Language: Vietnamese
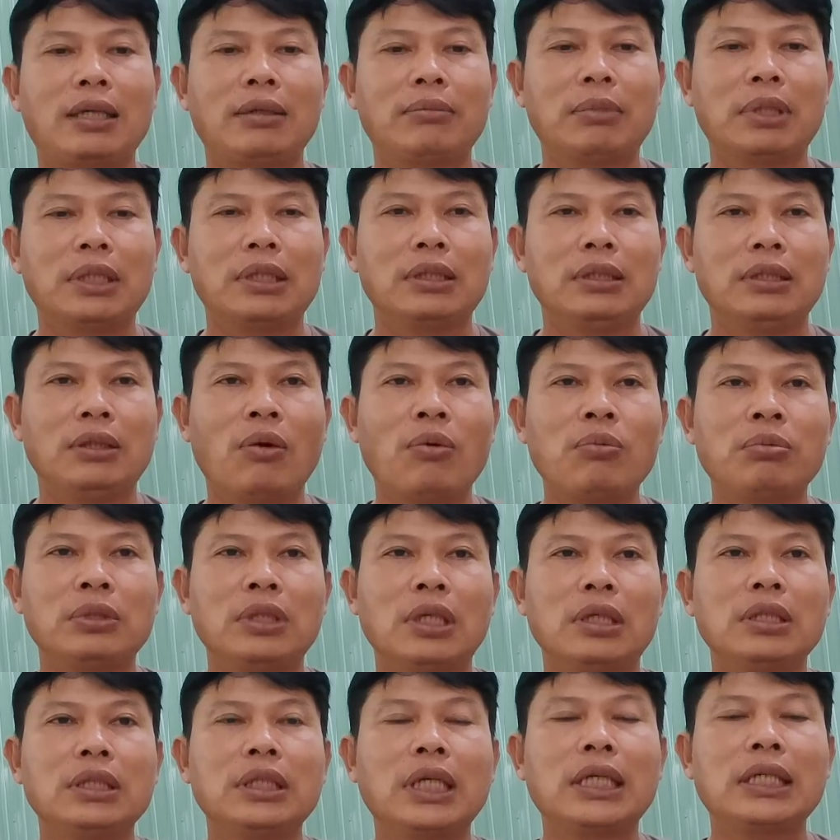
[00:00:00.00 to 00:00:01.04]
Mười hung dữ
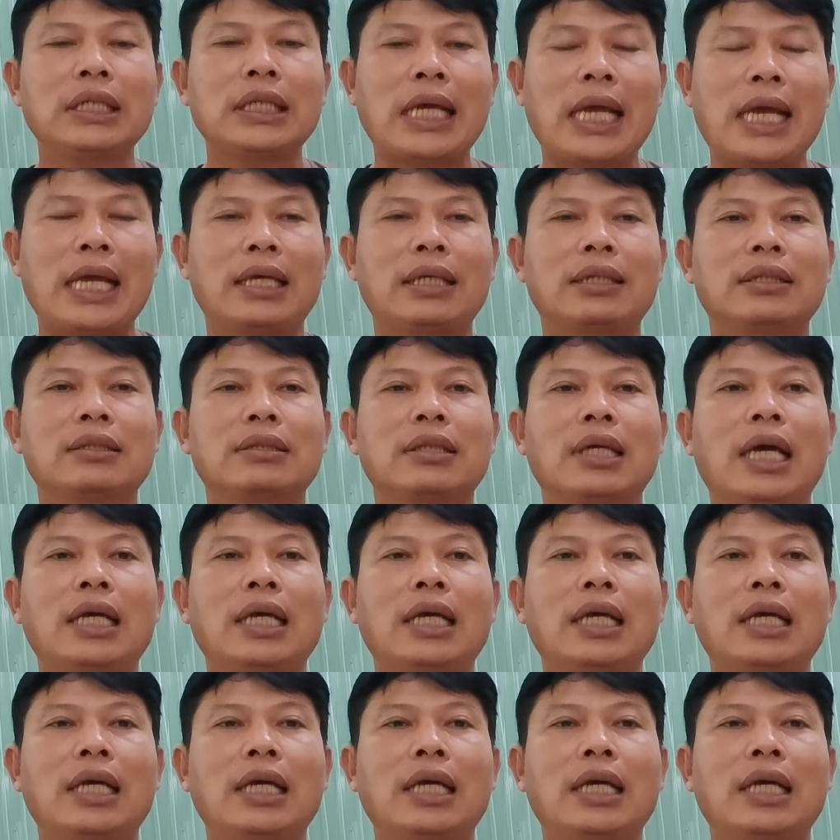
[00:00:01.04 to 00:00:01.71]
nghênh ngang, để